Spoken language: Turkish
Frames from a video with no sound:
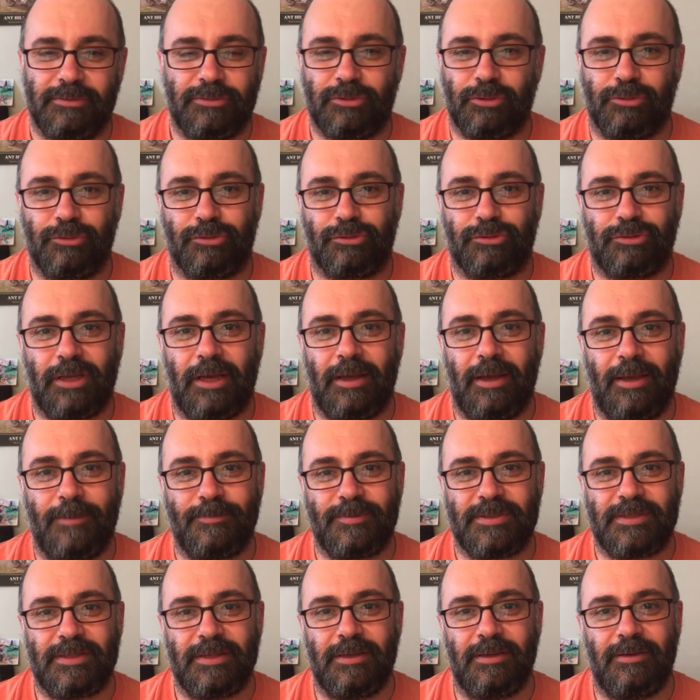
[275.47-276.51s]
Sonuçta
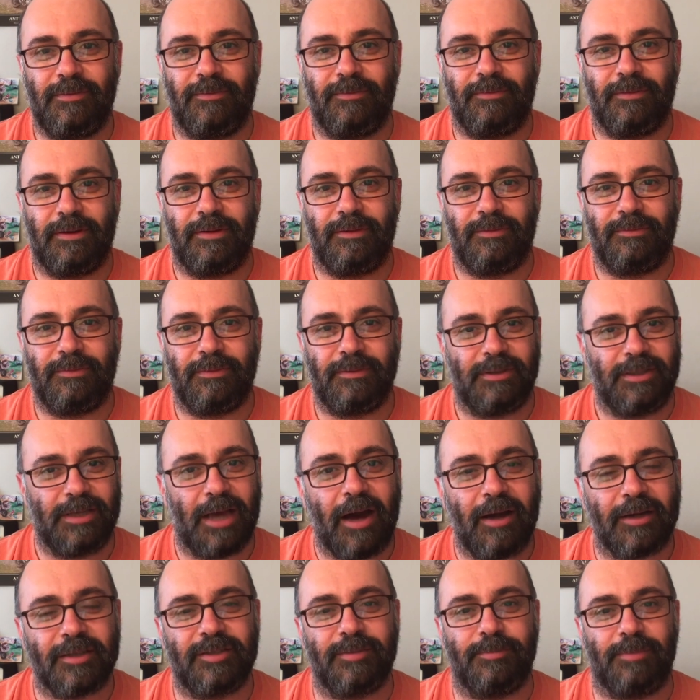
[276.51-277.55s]
hepsi e,
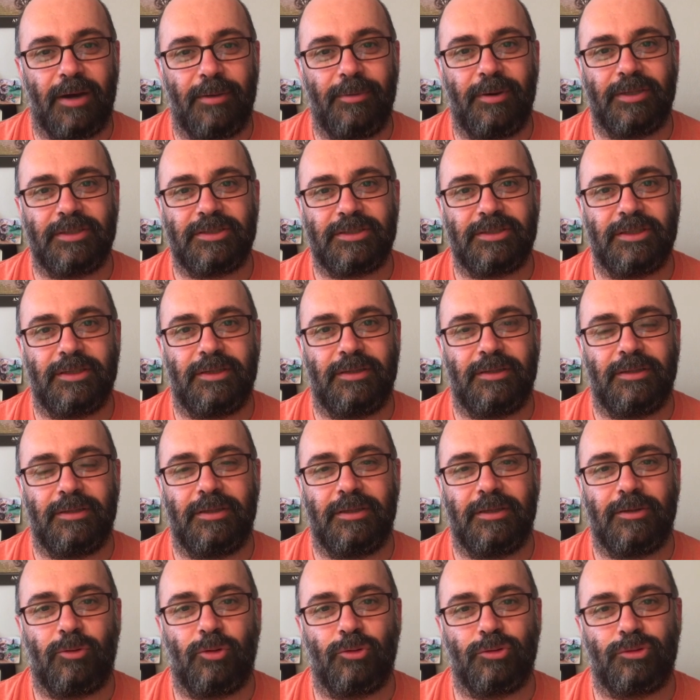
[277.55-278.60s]
yardım amaçlı
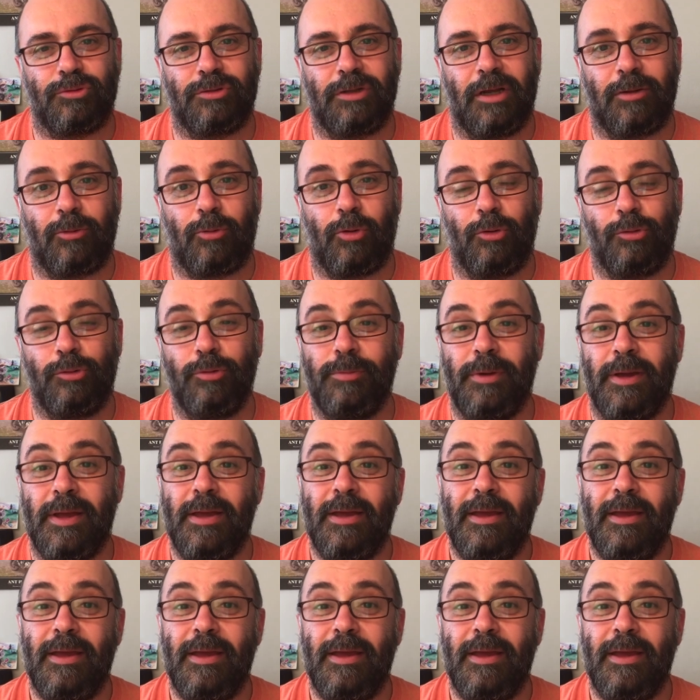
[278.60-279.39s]
e, koşullar koydum.